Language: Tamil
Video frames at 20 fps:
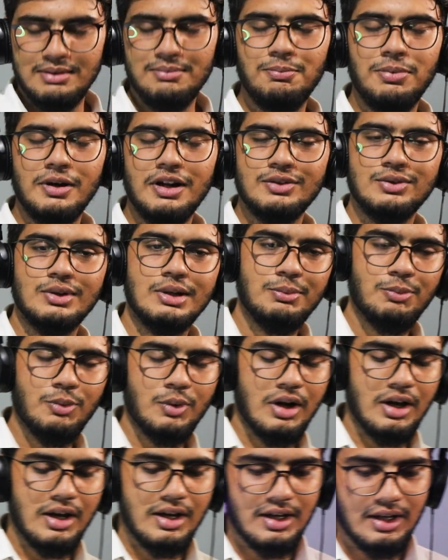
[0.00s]
சிம்பிளாக சொல்ல
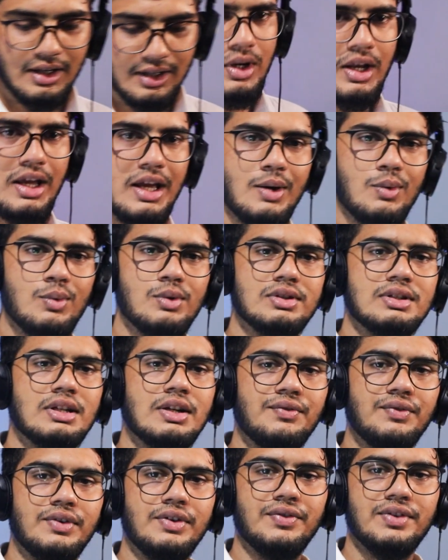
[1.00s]
போனா ஒரே ஒரு
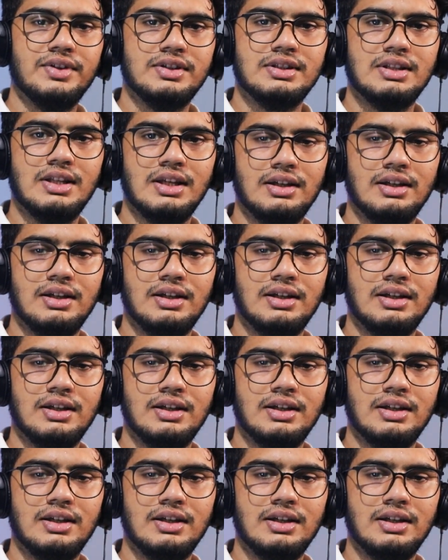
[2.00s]
செல்ஃப் டிஃபென்ஸ்